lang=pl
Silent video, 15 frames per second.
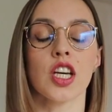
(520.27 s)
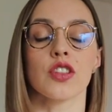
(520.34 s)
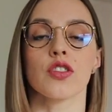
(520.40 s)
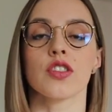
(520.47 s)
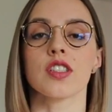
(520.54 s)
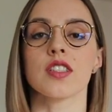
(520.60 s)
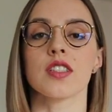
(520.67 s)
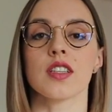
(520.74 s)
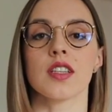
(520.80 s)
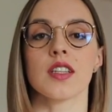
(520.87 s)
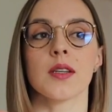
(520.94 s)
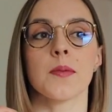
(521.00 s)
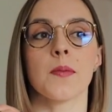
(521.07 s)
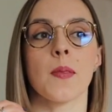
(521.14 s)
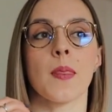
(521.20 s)
To jest
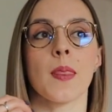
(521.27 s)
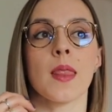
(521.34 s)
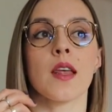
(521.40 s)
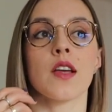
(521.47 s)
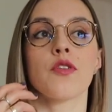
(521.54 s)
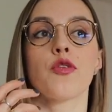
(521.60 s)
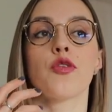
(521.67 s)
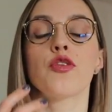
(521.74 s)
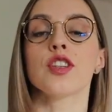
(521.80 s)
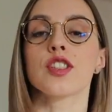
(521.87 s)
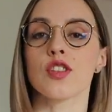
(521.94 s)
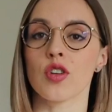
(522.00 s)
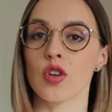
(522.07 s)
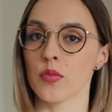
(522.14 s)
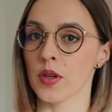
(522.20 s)
um,
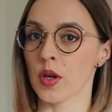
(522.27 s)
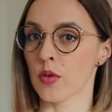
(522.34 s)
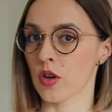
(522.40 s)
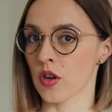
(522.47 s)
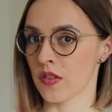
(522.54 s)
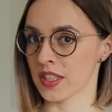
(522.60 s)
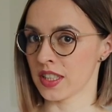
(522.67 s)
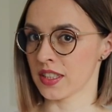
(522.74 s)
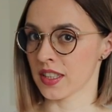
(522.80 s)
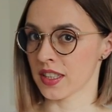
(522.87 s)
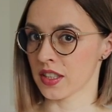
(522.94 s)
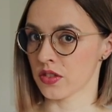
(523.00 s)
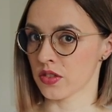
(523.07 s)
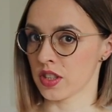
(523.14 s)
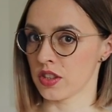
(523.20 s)
wysokobiałkowa dieta
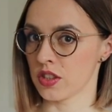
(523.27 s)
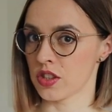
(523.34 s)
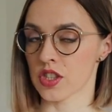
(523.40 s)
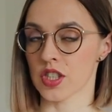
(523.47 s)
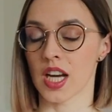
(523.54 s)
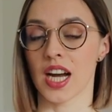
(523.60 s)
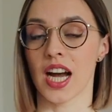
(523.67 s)
ketogeniczna,